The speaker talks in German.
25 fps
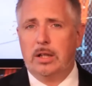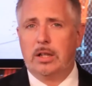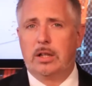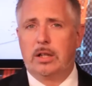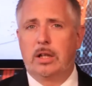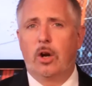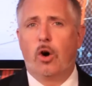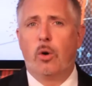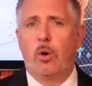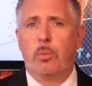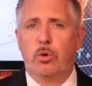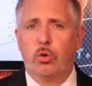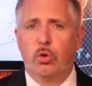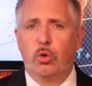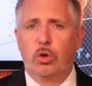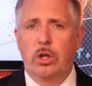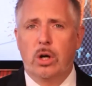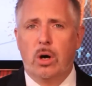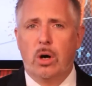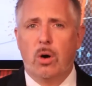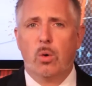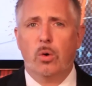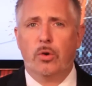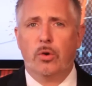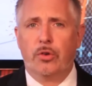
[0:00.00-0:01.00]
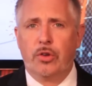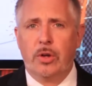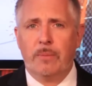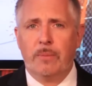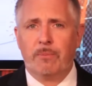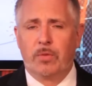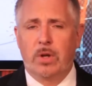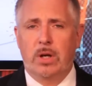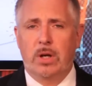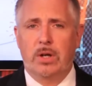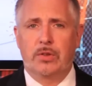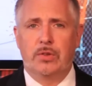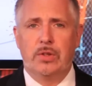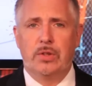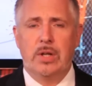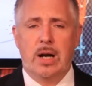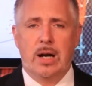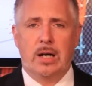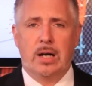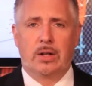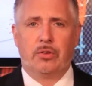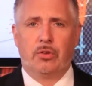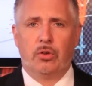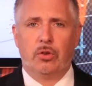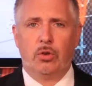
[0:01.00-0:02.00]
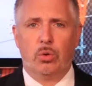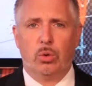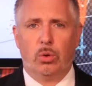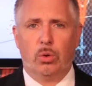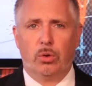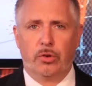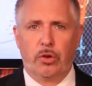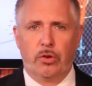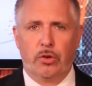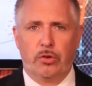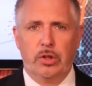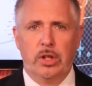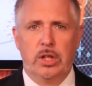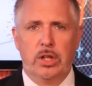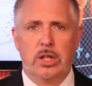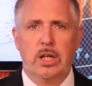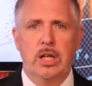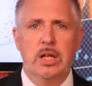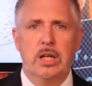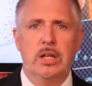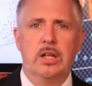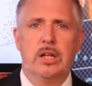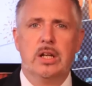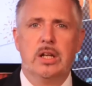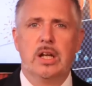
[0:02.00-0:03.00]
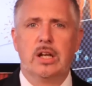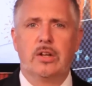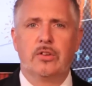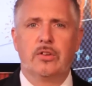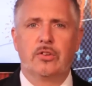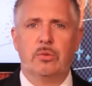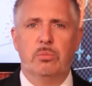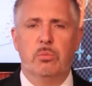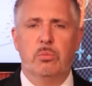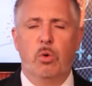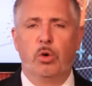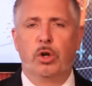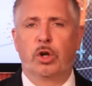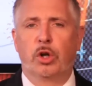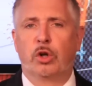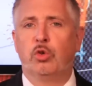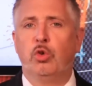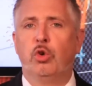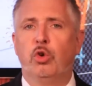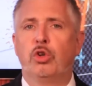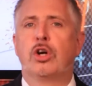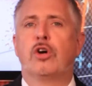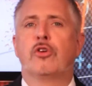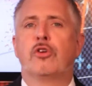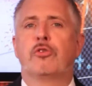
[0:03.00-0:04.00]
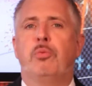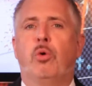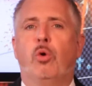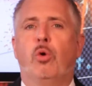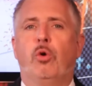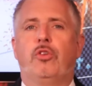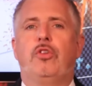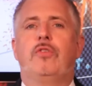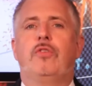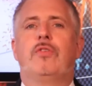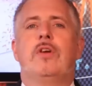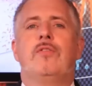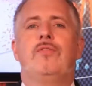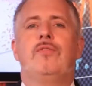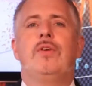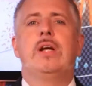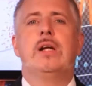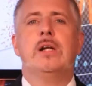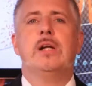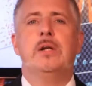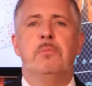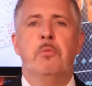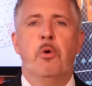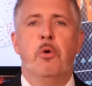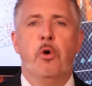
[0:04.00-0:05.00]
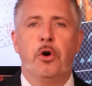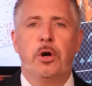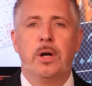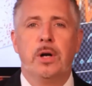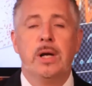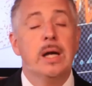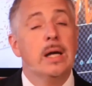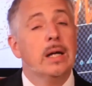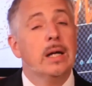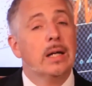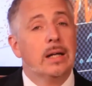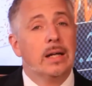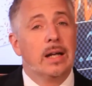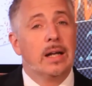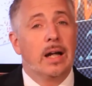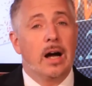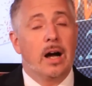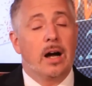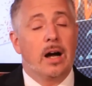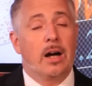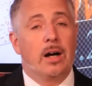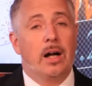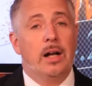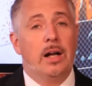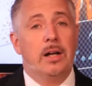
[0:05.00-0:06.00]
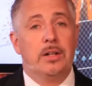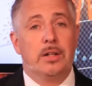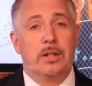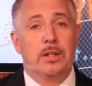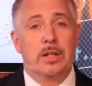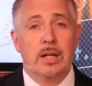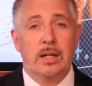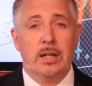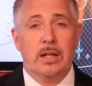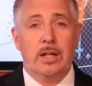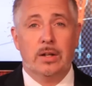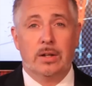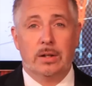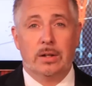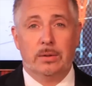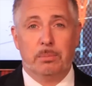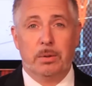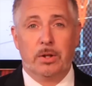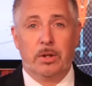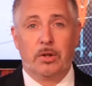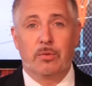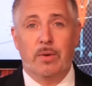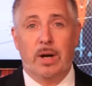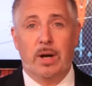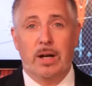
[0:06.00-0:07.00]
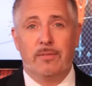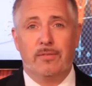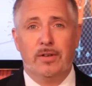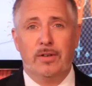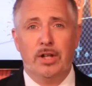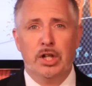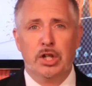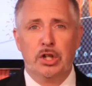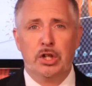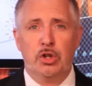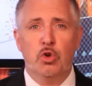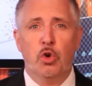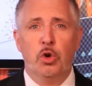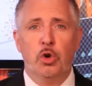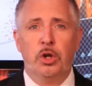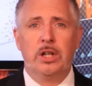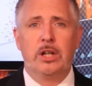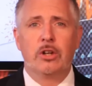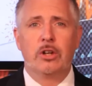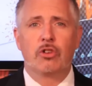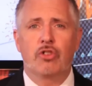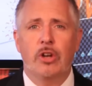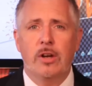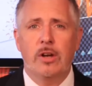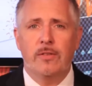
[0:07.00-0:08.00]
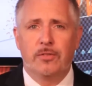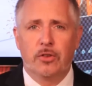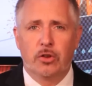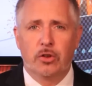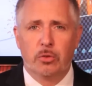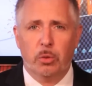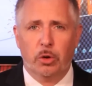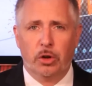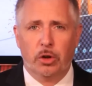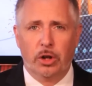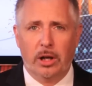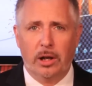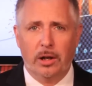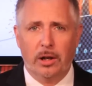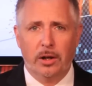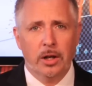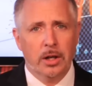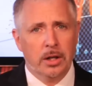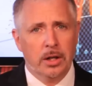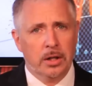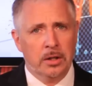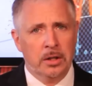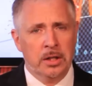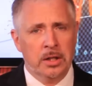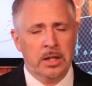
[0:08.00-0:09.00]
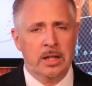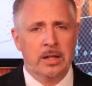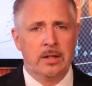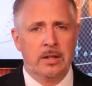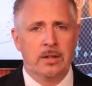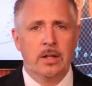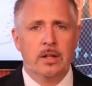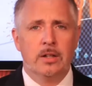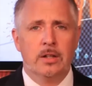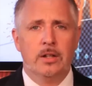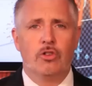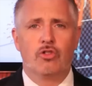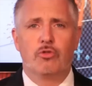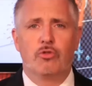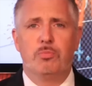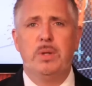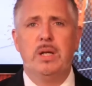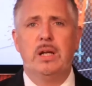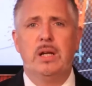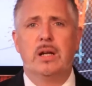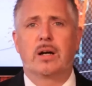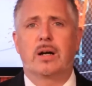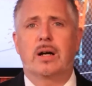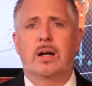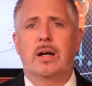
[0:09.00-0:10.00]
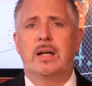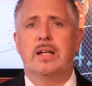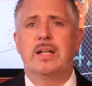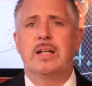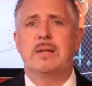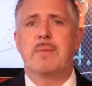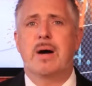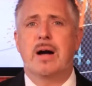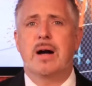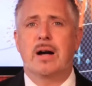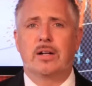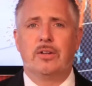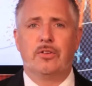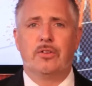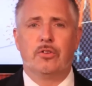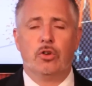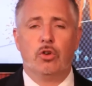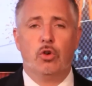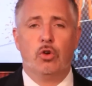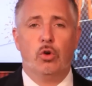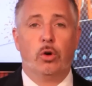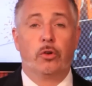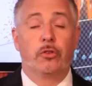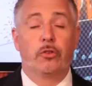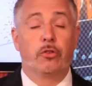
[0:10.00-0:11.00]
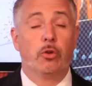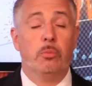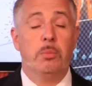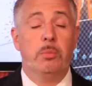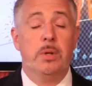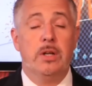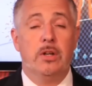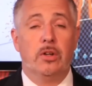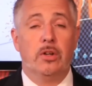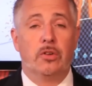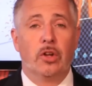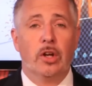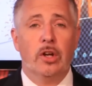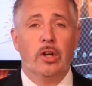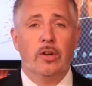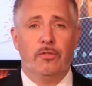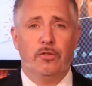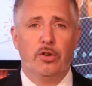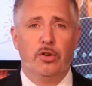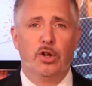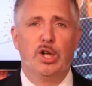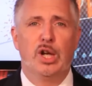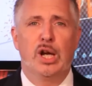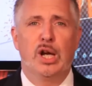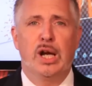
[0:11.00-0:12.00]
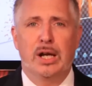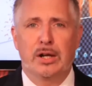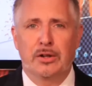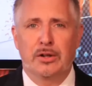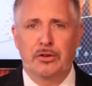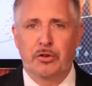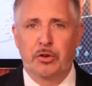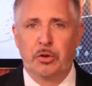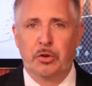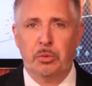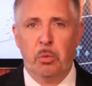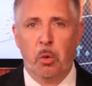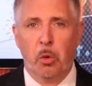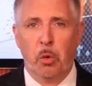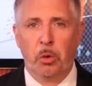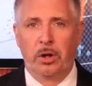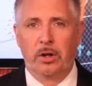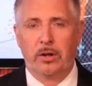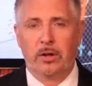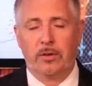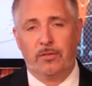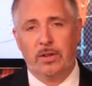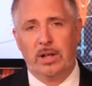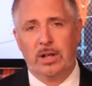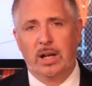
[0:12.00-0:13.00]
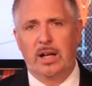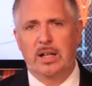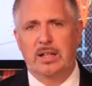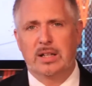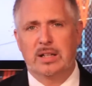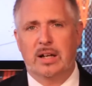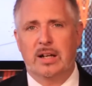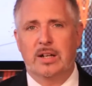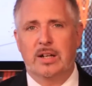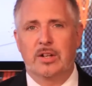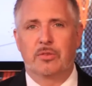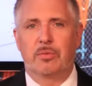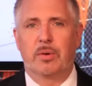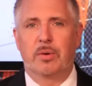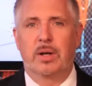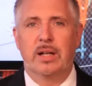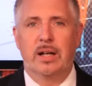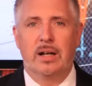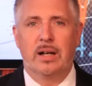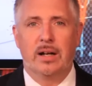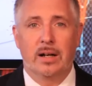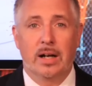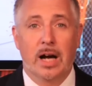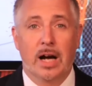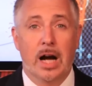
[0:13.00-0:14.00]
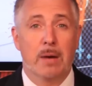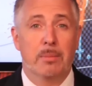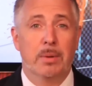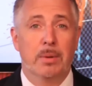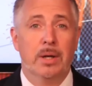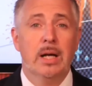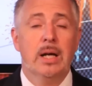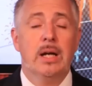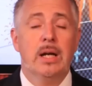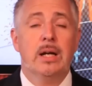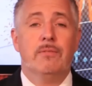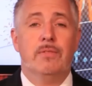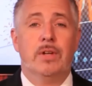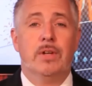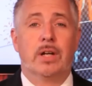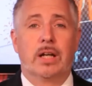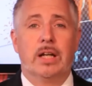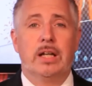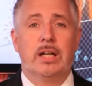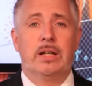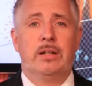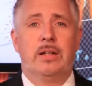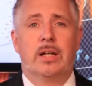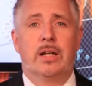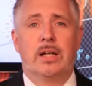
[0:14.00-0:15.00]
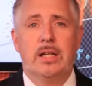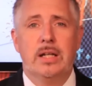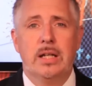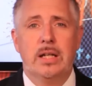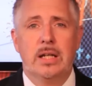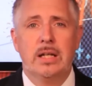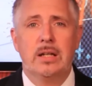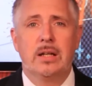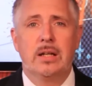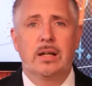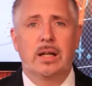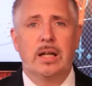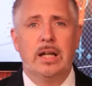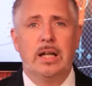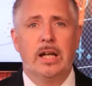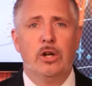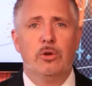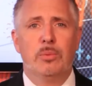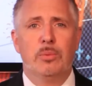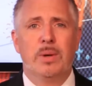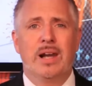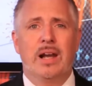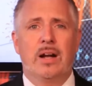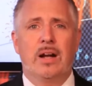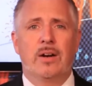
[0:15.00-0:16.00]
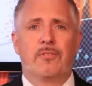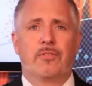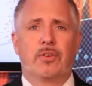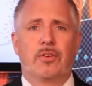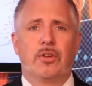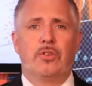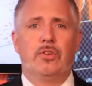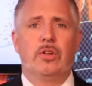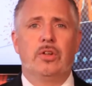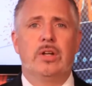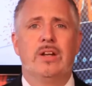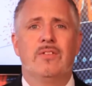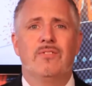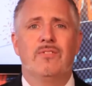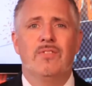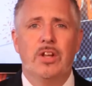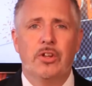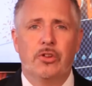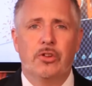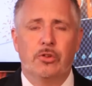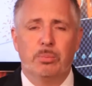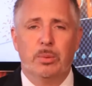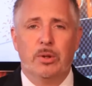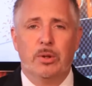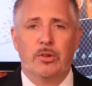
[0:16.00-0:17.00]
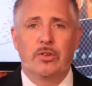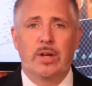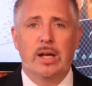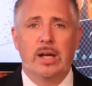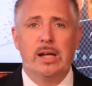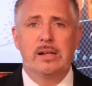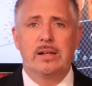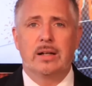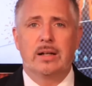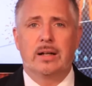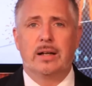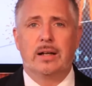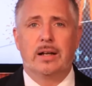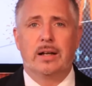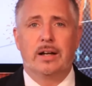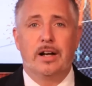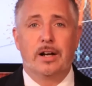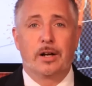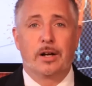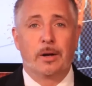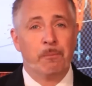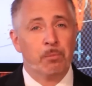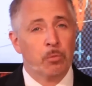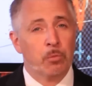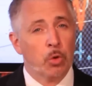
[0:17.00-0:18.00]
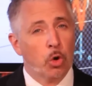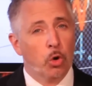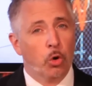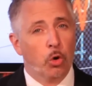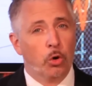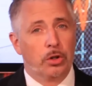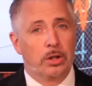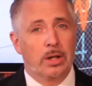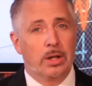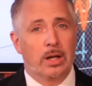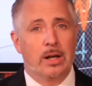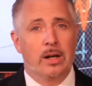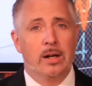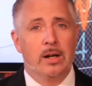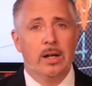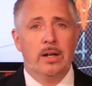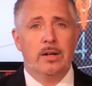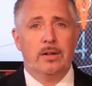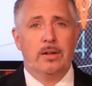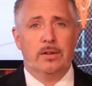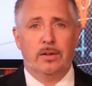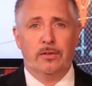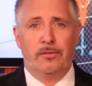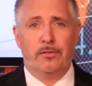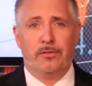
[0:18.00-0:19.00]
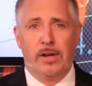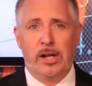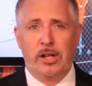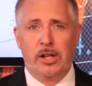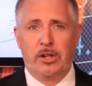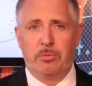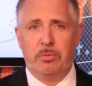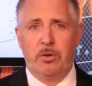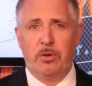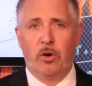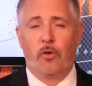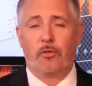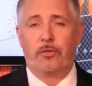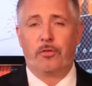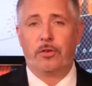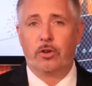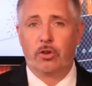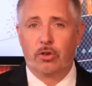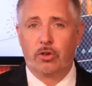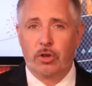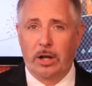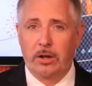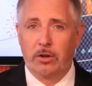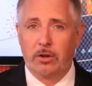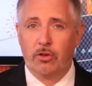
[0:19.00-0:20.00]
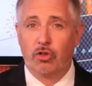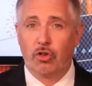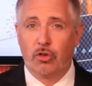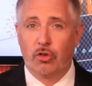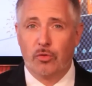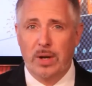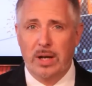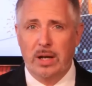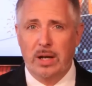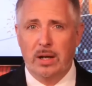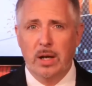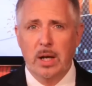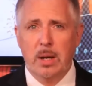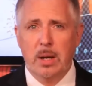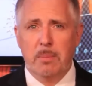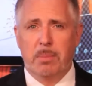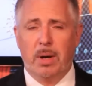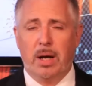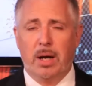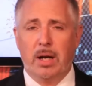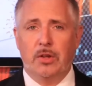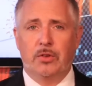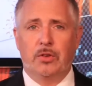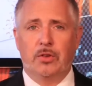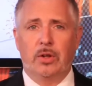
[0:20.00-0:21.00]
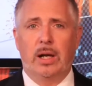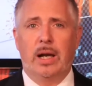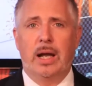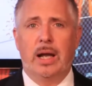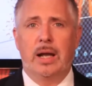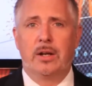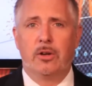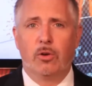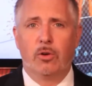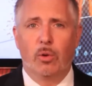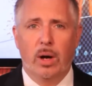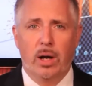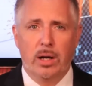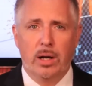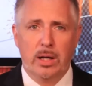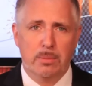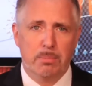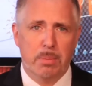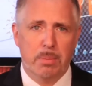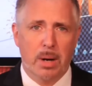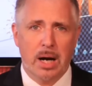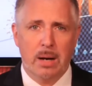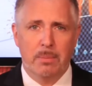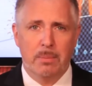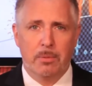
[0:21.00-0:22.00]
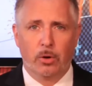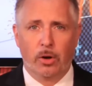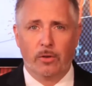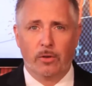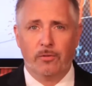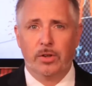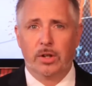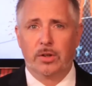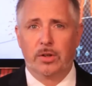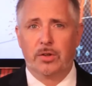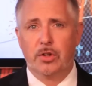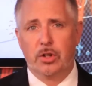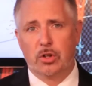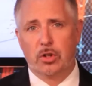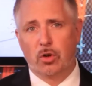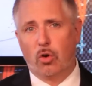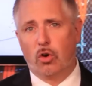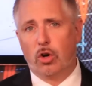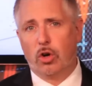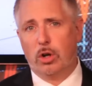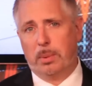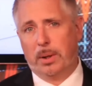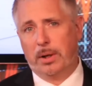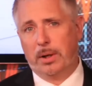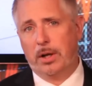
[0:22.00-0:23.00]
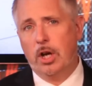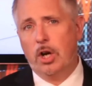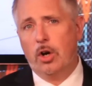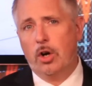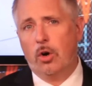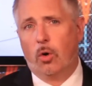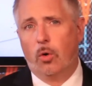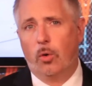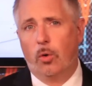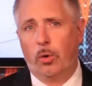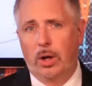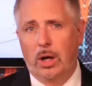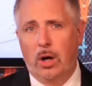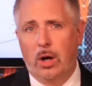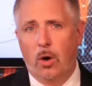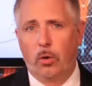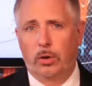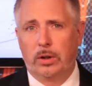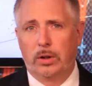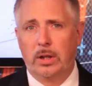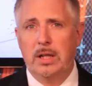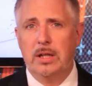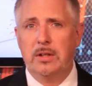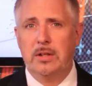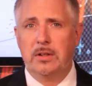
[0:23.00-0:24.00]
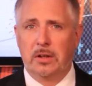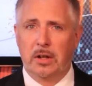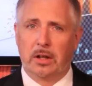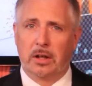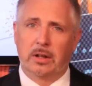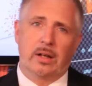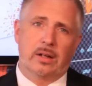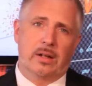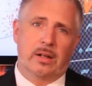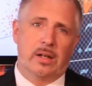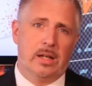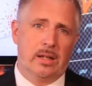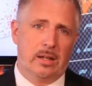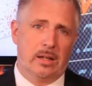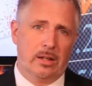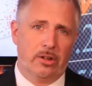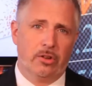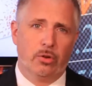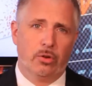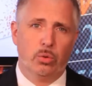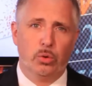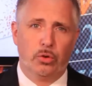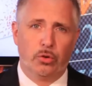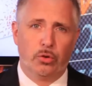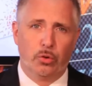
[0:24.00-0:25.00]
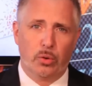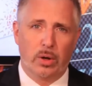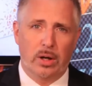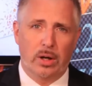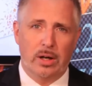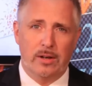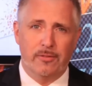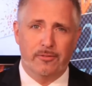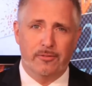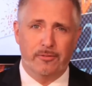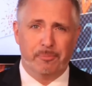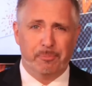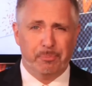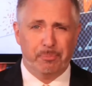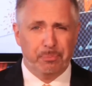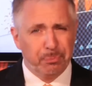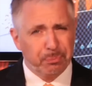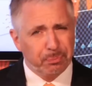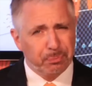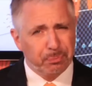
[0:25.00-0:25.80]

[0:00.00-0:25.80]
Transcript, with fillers: ich glaube durchaus, dass die Aktienkurse sich in den nächsten Monaten durchaus positiv entwickeln mögen. Nachhaltig äh, bezweifle ich nur die Geschäftsmodelle, nicht die Spielereien im Aktienkurs, zumindest für die ersten Monate, vielleicht ein, zwei Jahre. Aber wir reden ja hier in der Regel über langfristige Investments, Geldanlage. Und da äh, fällt es mir offen gestanden schwer, bei Salando, Alibaba und den 40 Räubern oder auch den Internetraketen zuzugreifen.